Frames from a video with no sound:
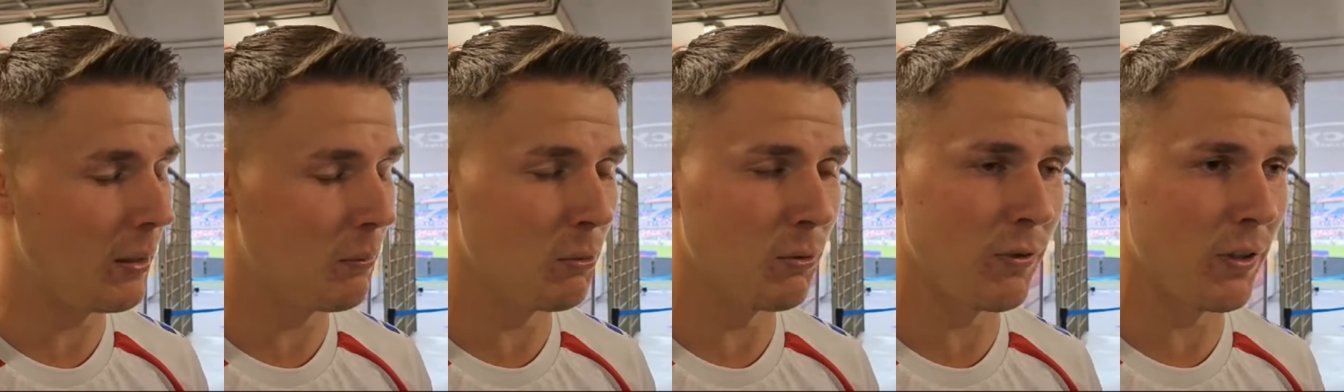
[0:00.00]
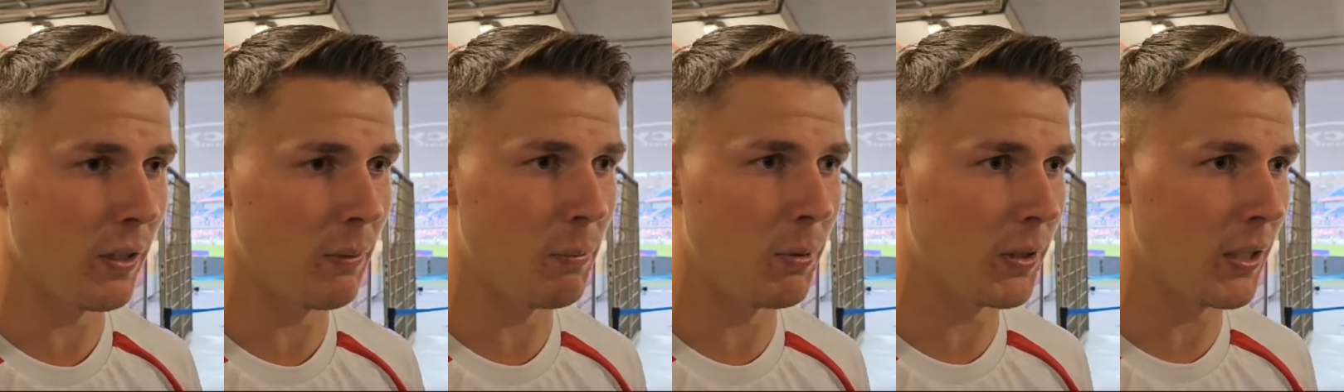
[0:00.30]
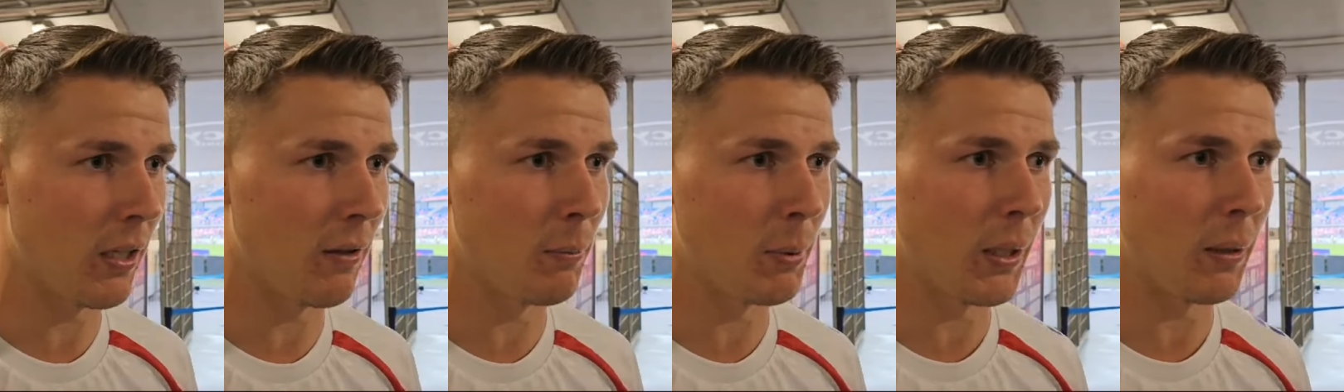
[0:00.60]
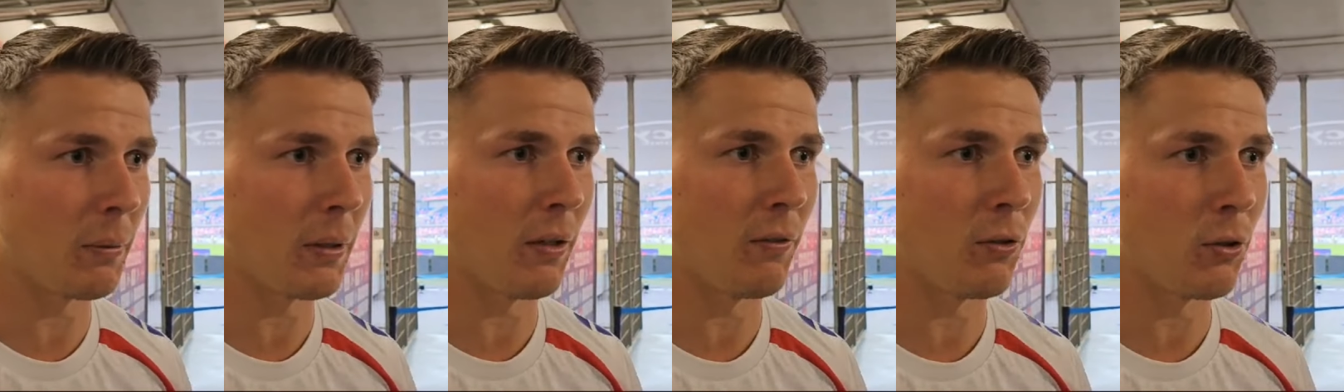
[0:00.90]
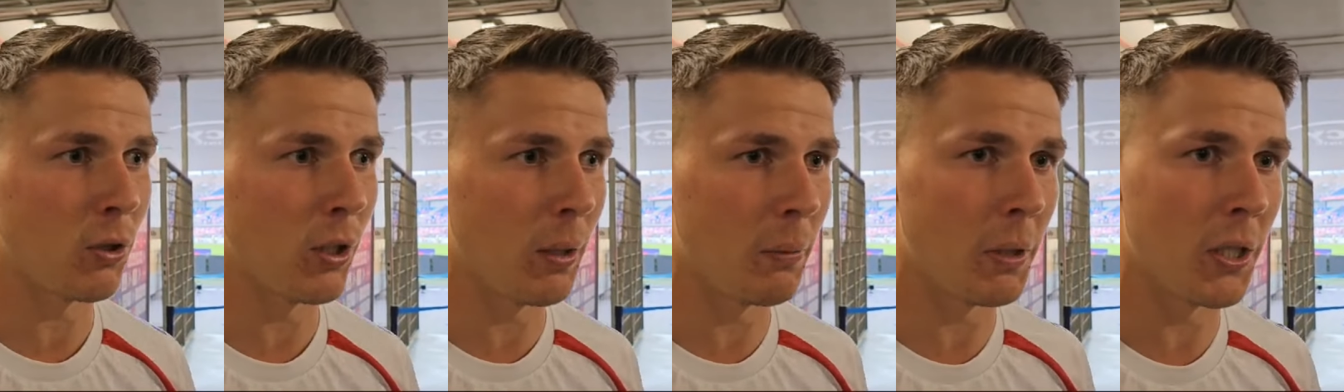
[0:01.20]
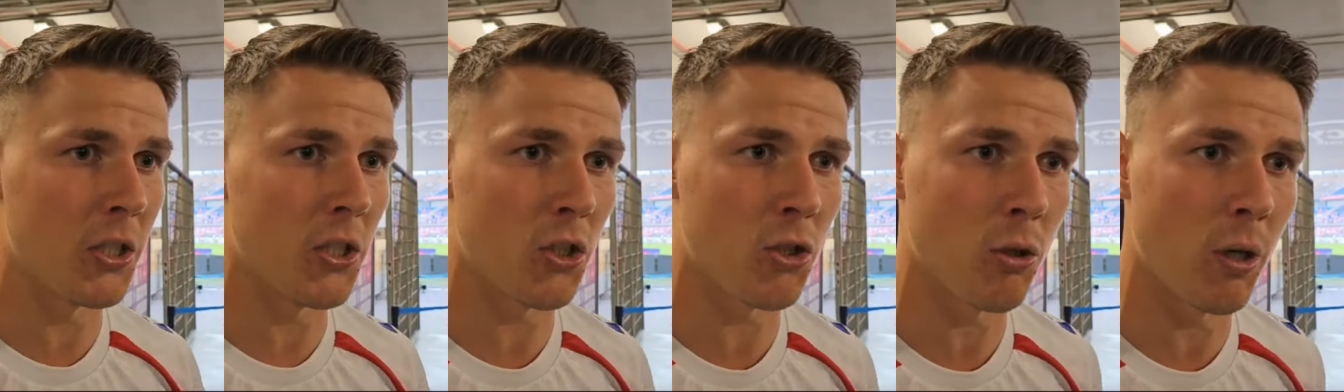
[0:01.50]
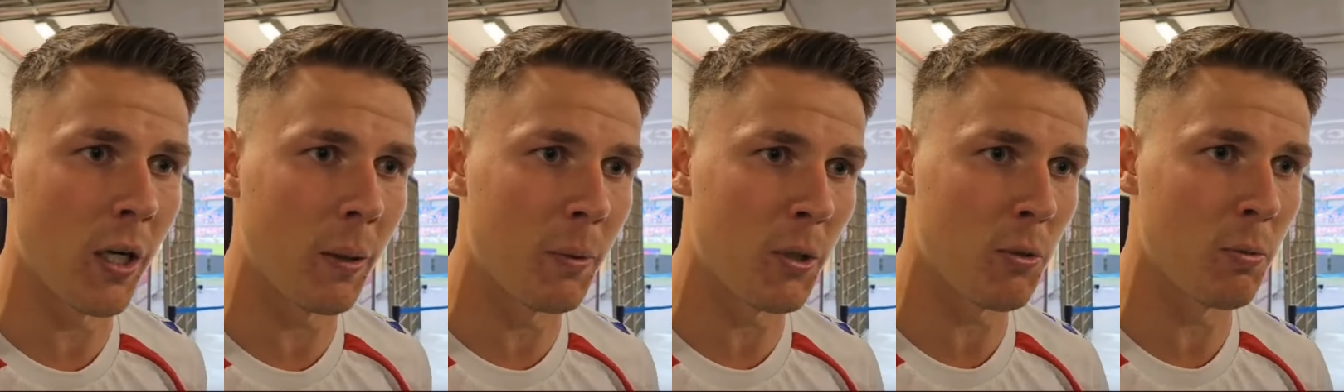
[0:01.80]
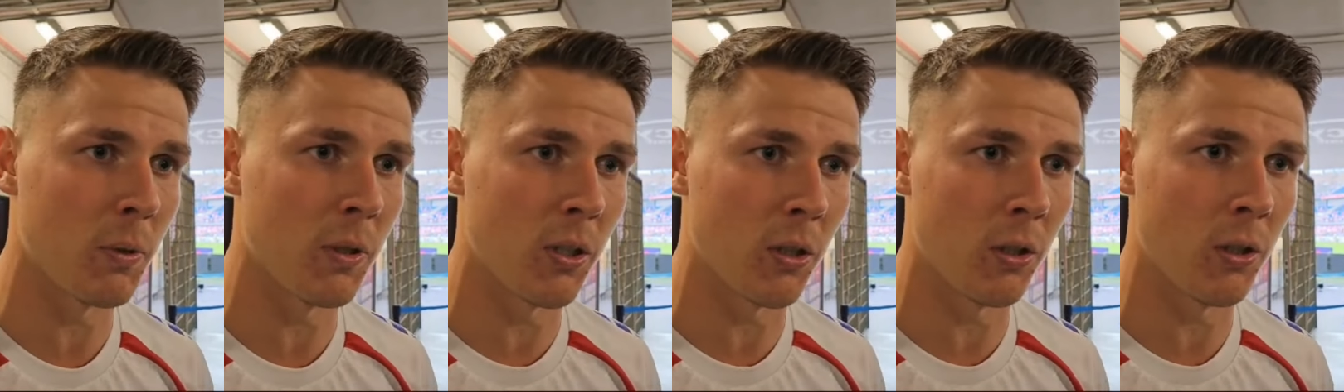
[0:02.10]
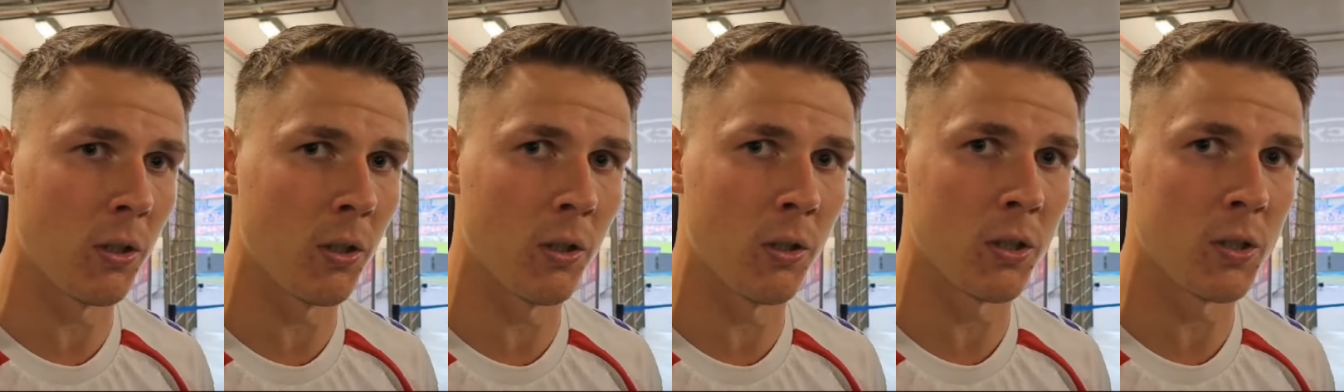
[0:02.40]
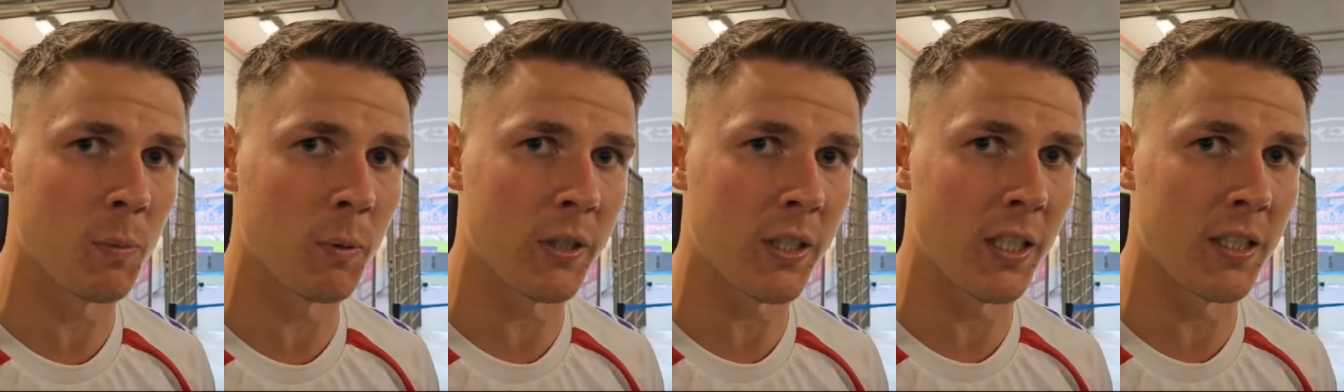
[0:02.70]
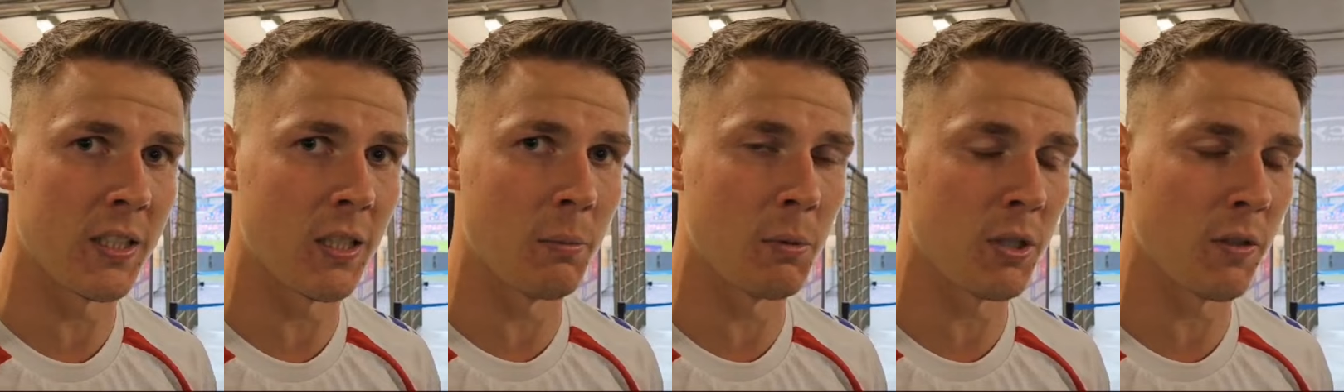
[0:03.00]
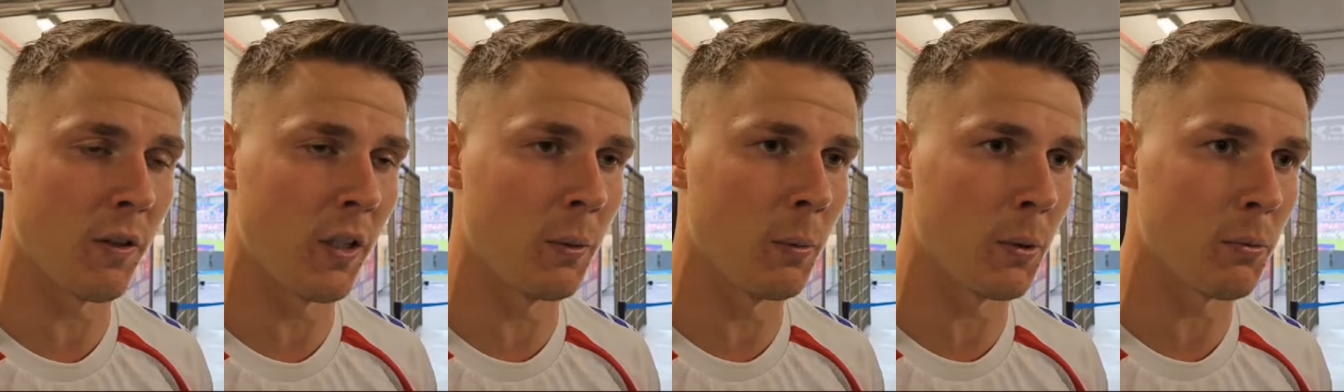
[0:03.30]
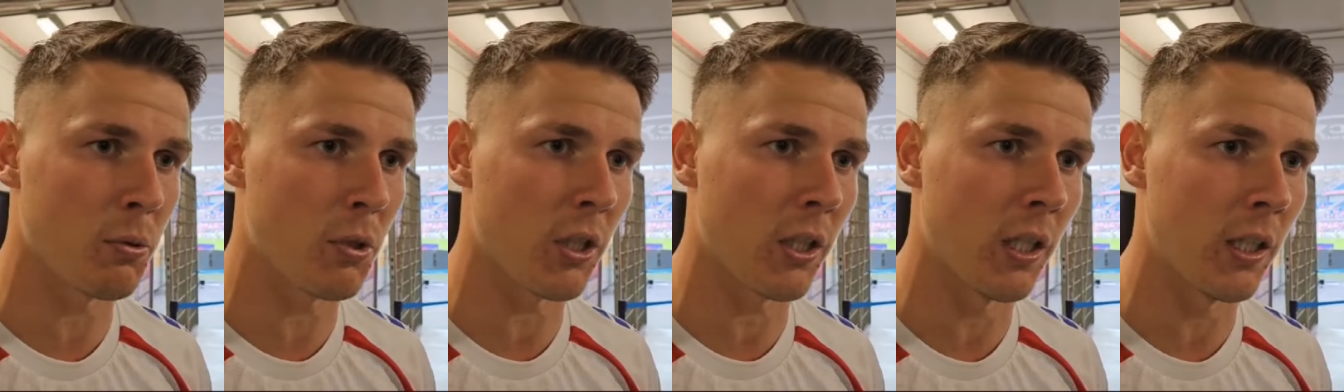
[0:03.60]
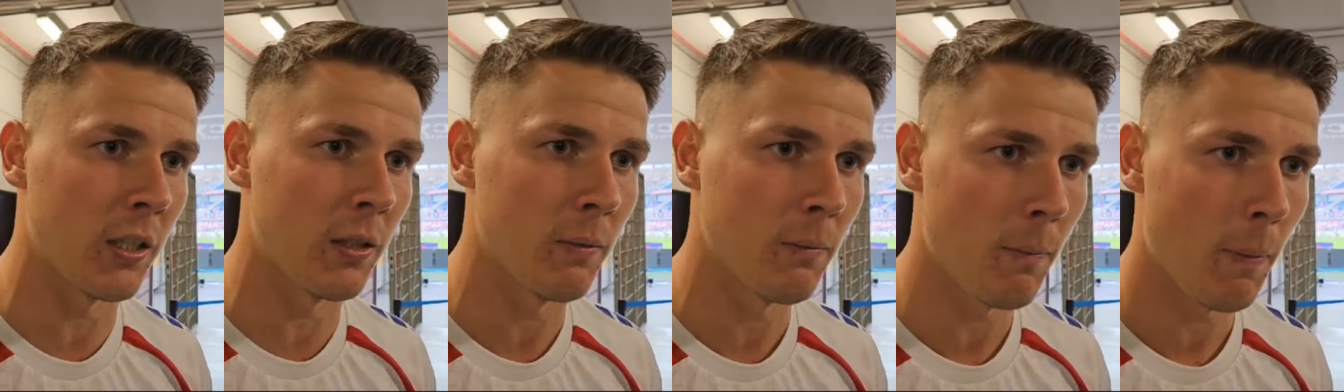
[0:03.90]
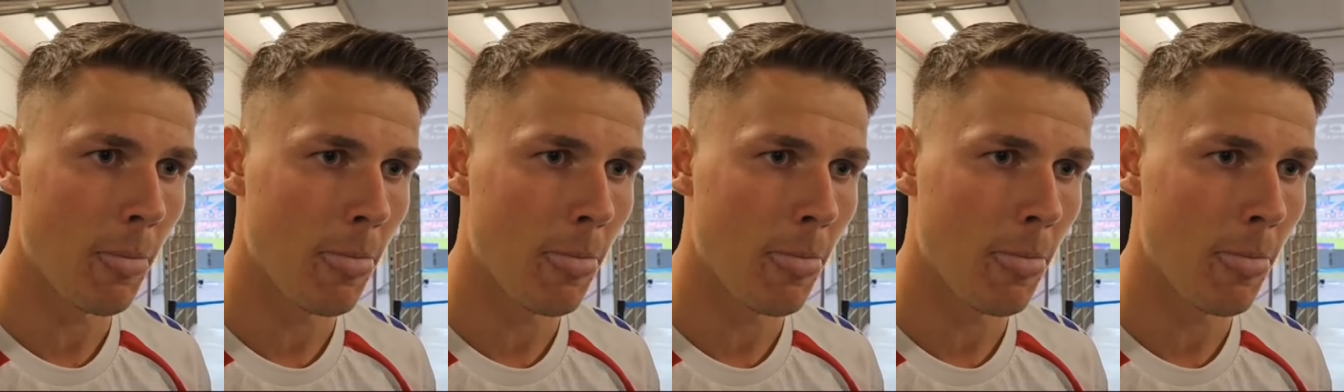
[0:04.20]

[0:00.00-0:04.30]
ale mówię, by ta bramka w ogóle mnie cieszyła, jakbyśmy to spotkanie zremisowali bądź przegrali.